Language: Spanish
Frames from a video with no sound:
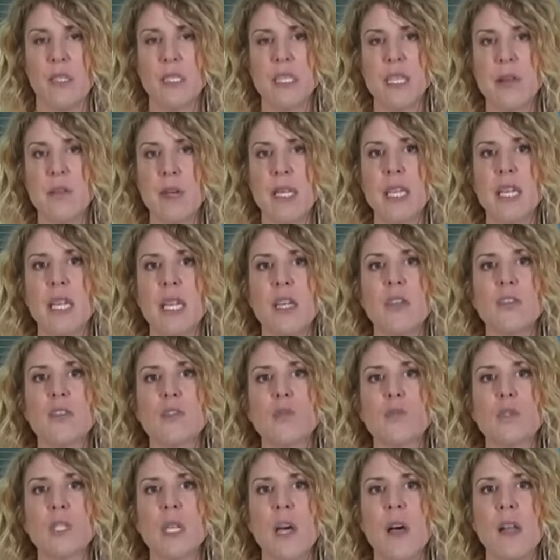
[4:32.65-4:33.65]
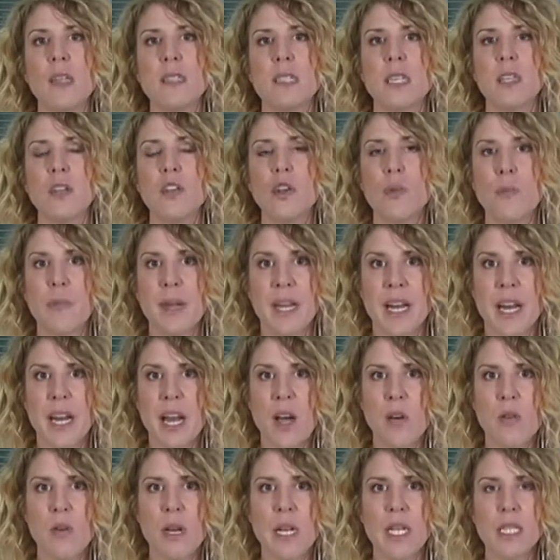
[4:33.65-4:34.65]
Esta mañana yo he escuchado al señor Pere
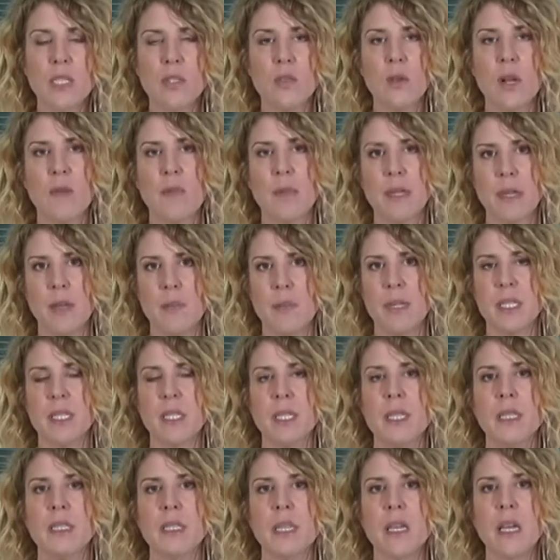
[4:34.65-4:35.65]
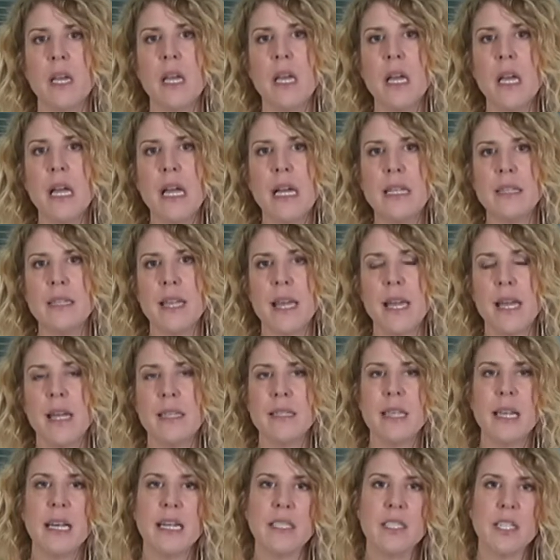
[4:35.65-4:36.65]
Aragonés, no al vicepresidente de,
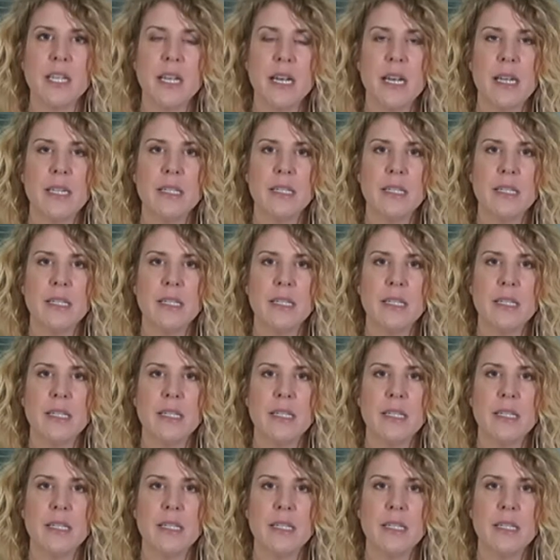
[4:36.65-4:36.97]
de la Generalitat,